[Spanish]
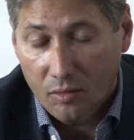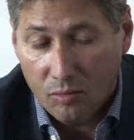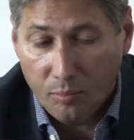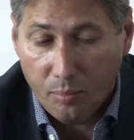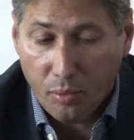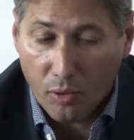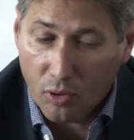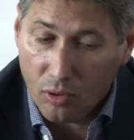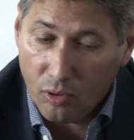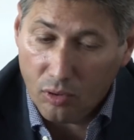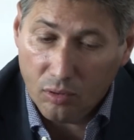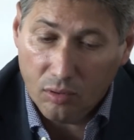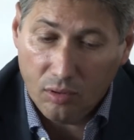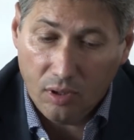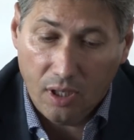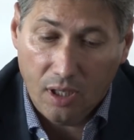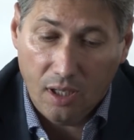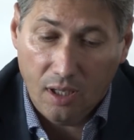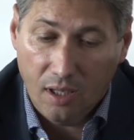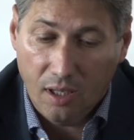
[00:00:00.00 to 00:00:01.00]
un poco
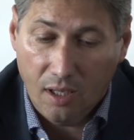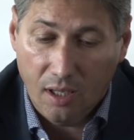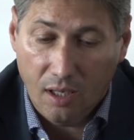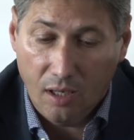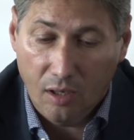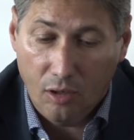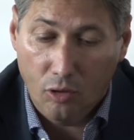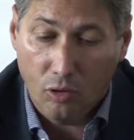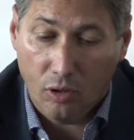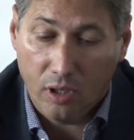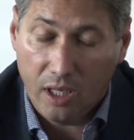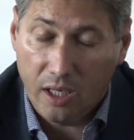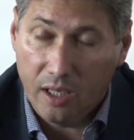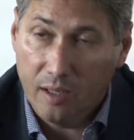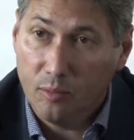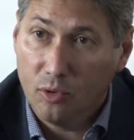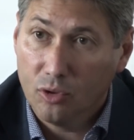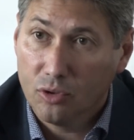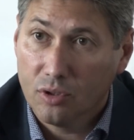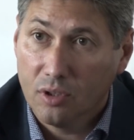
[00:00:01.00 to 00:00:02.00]
eh, lo que
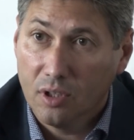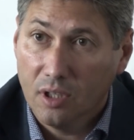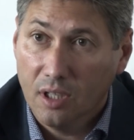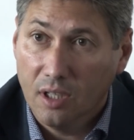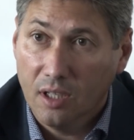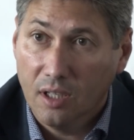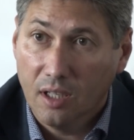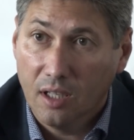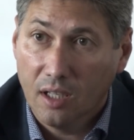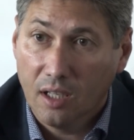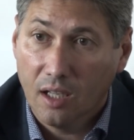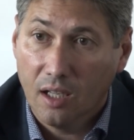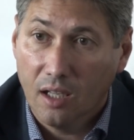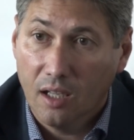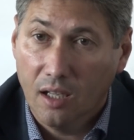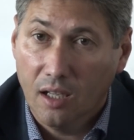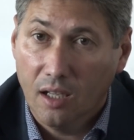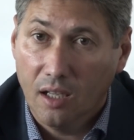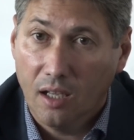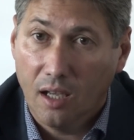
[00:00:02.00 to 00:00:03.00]
queremos eh,
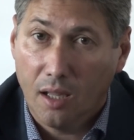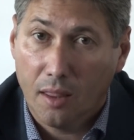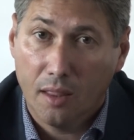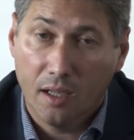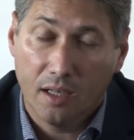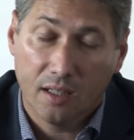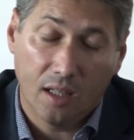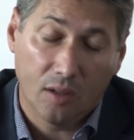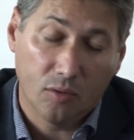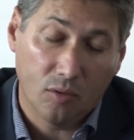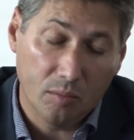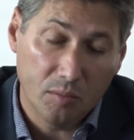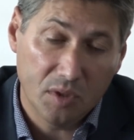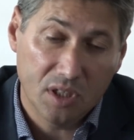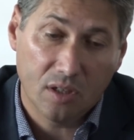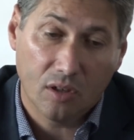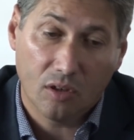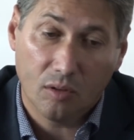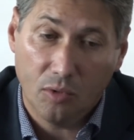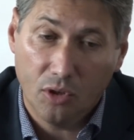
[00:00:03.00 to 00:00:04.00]
eh, hacer tanto el
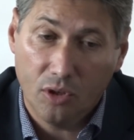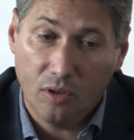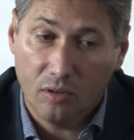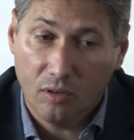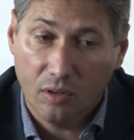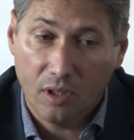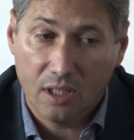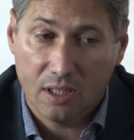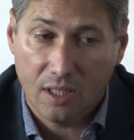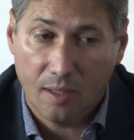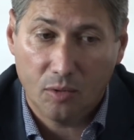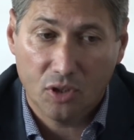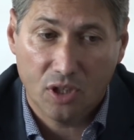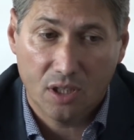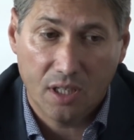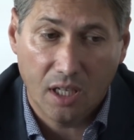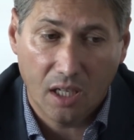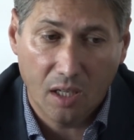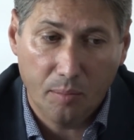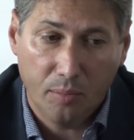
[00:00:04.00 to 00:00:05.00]
míster como yo, ¿no? que seamos
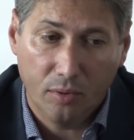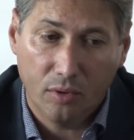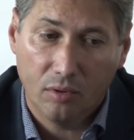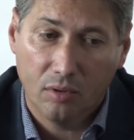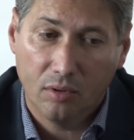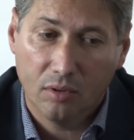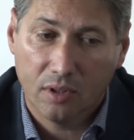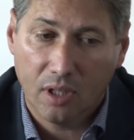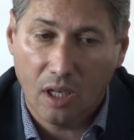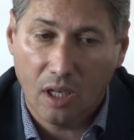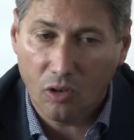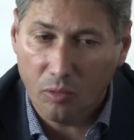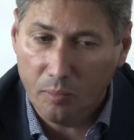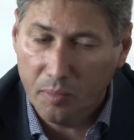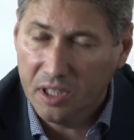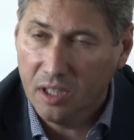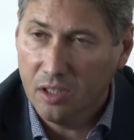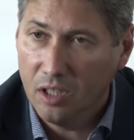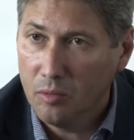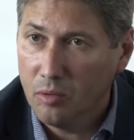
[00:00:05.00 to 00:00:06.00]
ese equipo
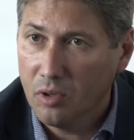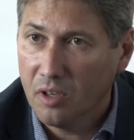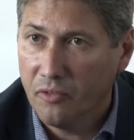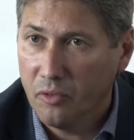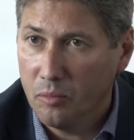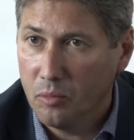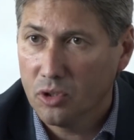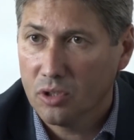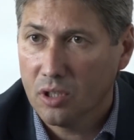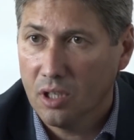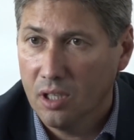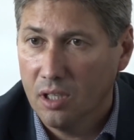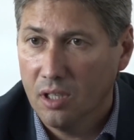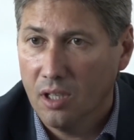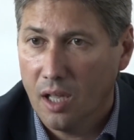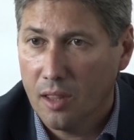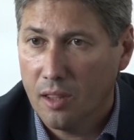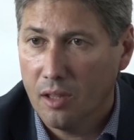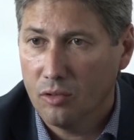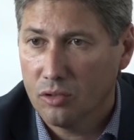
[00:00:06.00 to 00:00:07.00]
competitivo que fuimos
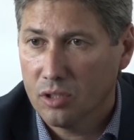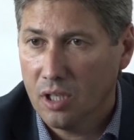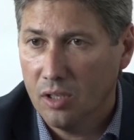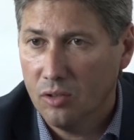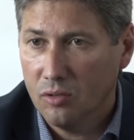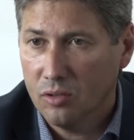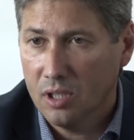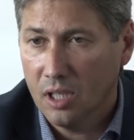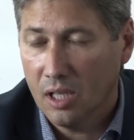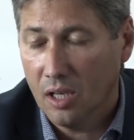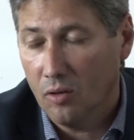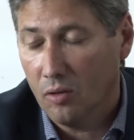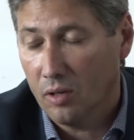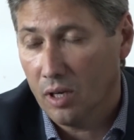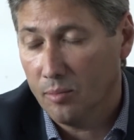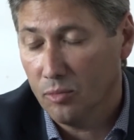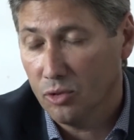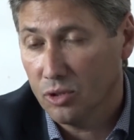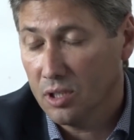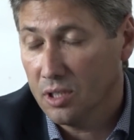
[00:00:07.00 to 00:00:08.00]
hace dos años y que
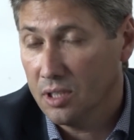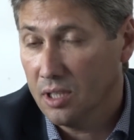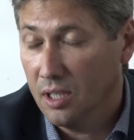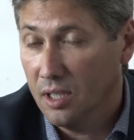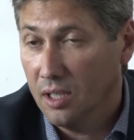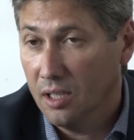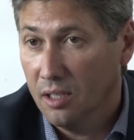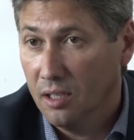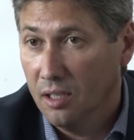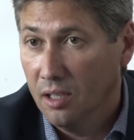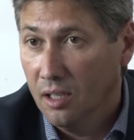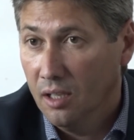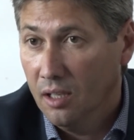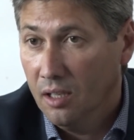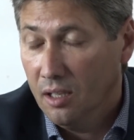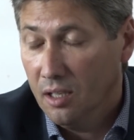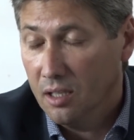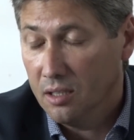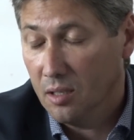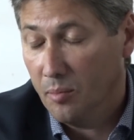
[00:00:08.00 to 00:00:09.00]
logramos ese,
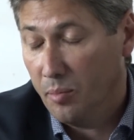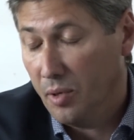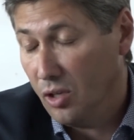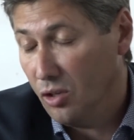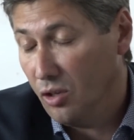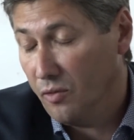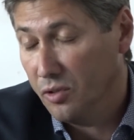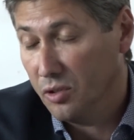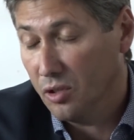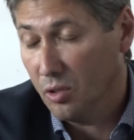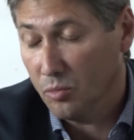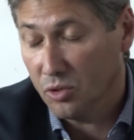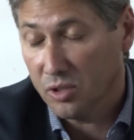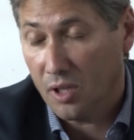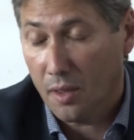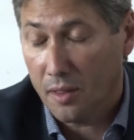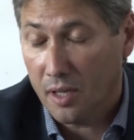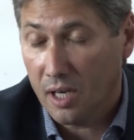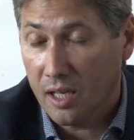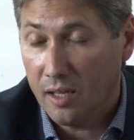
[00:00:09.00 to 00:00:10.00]
playoff y estuvimos
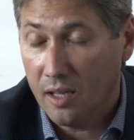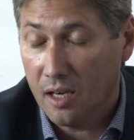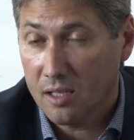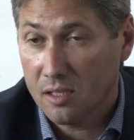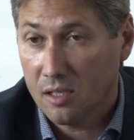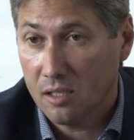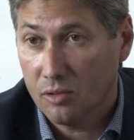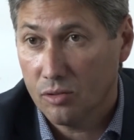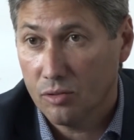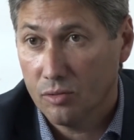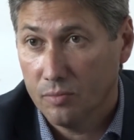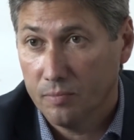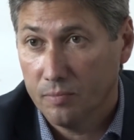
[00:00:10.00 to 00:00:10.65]
tan cerca del ascenso.